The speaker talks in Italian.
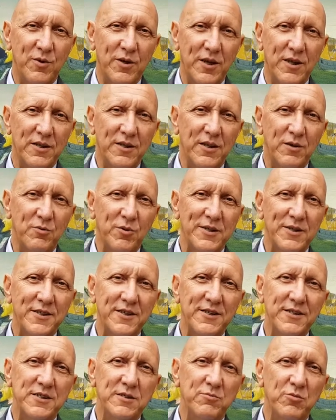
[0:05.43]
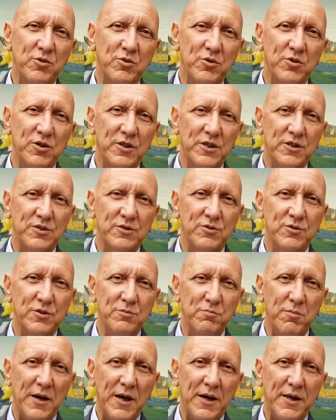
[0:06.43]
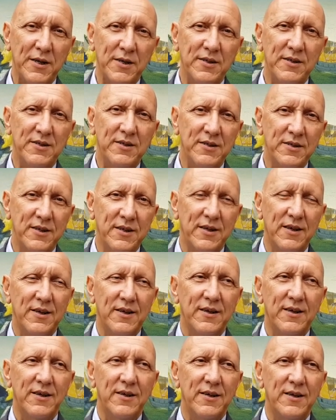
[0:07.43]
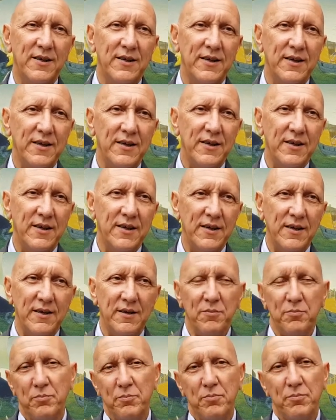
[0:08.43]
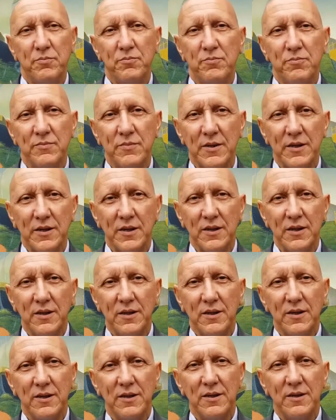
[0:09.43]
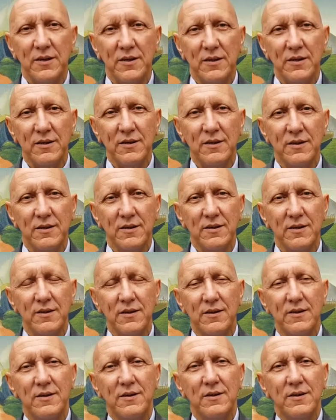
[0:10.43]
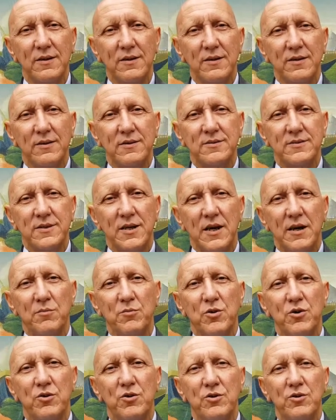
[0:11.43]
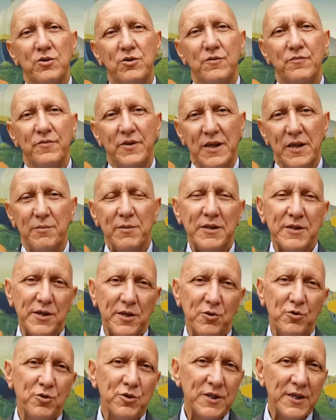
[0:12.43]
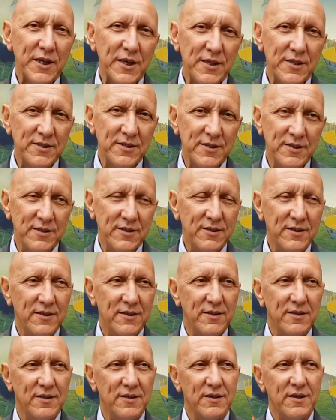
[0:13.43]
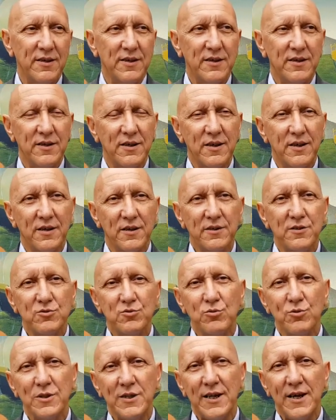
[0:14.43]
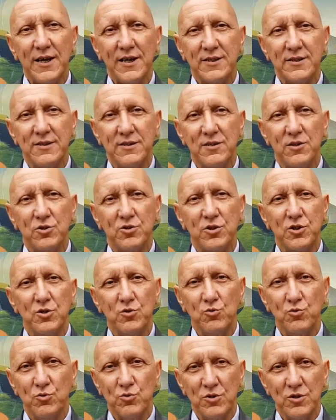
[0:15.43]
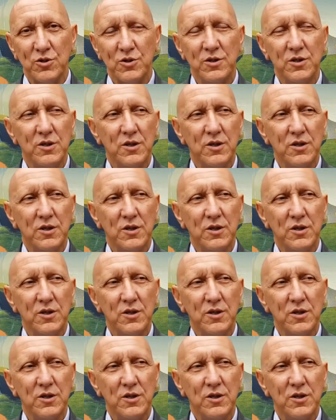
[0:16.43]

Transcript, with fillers: 44 eh, congresso di Bari e il, eh, siamo veramente contenti dei risultati ottenuti.